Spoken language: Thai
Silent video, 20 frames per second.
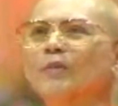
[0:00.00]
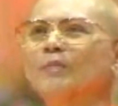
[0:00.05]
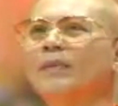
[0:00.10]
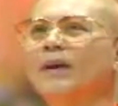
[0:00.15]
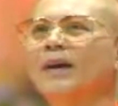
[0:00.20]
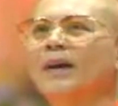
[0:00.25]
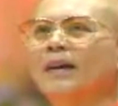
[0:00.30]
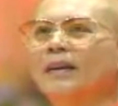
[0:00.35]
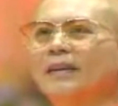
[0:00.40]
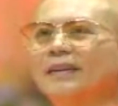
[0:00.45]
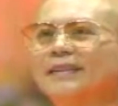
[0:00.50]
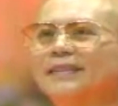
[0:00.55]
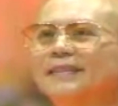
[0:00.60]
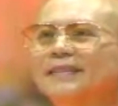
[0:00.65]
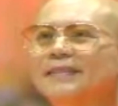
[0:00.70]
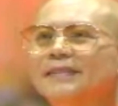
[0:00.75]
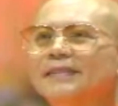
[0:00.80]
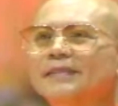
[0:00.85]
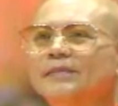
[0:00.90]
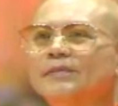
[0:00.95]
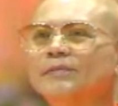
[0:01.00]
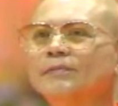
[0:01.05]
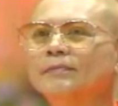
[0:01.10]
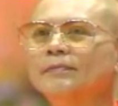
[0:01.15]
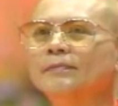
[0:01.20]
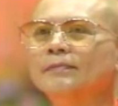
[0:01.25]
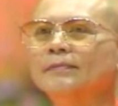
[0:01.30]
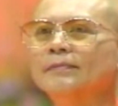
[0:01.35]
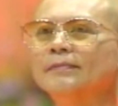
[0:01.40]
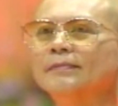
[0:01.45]
ชอบมาก
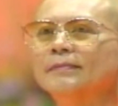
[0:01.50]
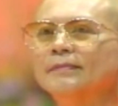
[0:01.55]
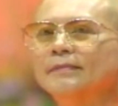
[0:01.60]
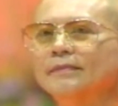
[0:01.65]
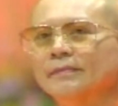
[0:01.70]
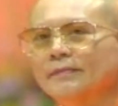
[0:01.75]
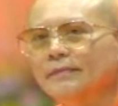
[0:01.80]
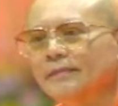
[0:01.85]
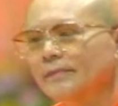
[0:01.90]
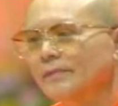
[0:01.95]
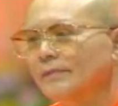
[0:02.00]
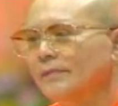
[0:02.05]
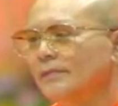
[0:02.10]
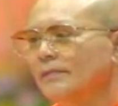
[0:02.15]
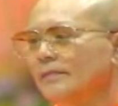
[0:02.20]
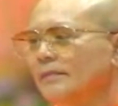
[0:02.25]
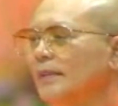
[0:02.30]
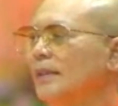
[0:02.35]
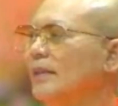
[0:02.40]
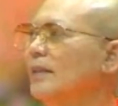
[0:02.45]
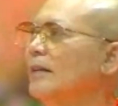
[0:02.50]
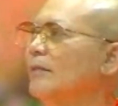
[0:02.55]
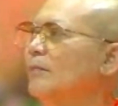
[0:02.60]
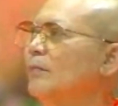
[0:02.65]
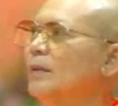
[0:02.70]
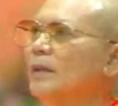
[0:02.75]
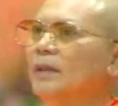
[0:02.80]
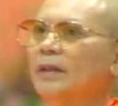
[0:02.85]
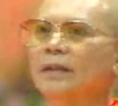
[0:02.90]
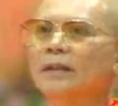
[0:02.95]
อืม ไม่เคย
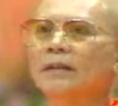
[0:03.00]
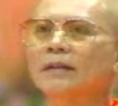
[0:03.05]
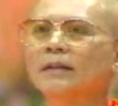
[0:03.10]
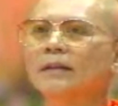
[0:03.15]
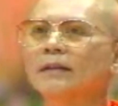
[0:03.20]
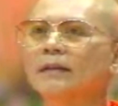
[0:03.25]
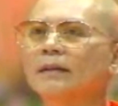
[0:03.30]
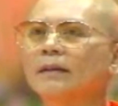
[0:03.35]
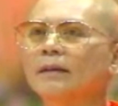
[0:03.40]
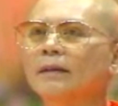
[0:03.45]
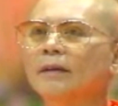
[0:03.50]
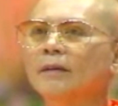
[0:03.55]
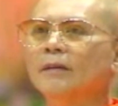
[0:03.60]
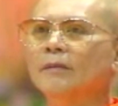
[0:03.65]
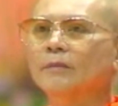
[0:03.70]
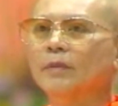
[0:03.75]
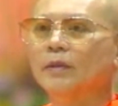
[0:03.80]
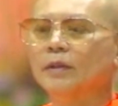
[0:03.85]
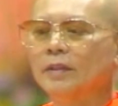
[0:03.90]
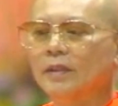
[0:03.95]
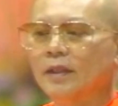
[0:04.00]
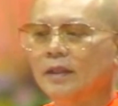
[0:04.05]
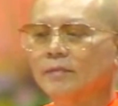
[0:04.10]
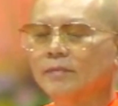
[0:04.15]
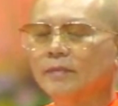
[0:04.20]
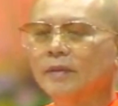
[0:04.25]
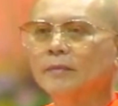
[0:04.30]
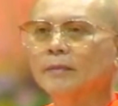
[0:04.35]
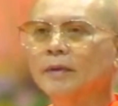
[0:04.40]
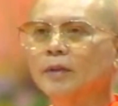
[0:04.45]
เปลี่ยนเลย เพราะท่า
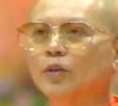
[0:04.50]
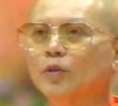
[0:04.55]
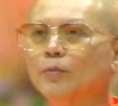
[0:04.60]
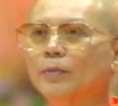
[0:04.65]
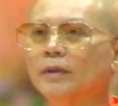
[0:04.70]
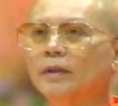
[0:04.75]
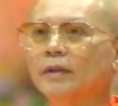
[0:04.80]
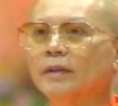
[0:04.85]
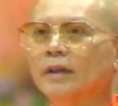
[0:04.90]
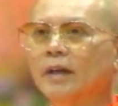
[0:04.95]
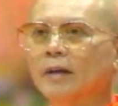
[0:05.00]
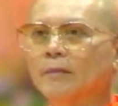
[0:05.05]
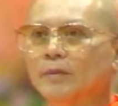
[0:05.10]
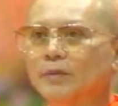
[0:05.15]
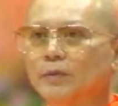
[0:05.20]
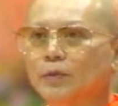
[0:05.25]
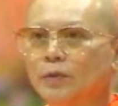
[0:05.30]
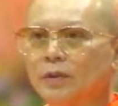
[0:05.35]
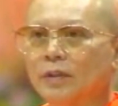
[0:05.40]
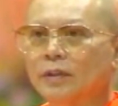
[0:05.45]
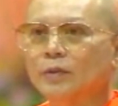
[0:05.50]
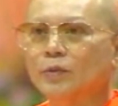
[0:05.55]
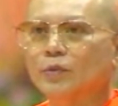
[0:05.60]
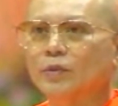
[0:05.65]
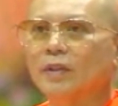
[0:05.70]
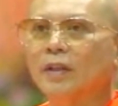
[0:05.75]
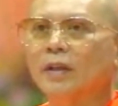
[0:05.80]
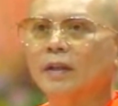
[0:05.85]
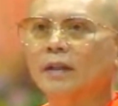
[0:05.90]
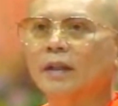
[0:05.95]
นมีมโนปณิธานไปสู่ที่
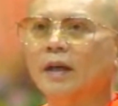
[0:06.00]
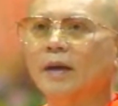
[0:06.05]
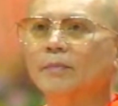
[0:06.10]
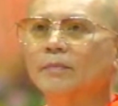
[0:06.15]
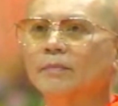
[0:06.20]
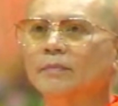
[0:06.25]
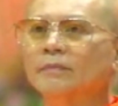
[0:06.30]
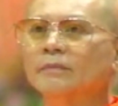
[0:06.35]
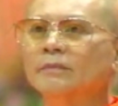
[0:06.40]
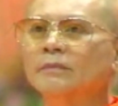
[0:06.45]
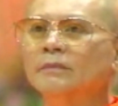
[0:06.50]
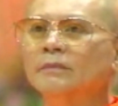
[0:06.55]
สุดแห่งธรรม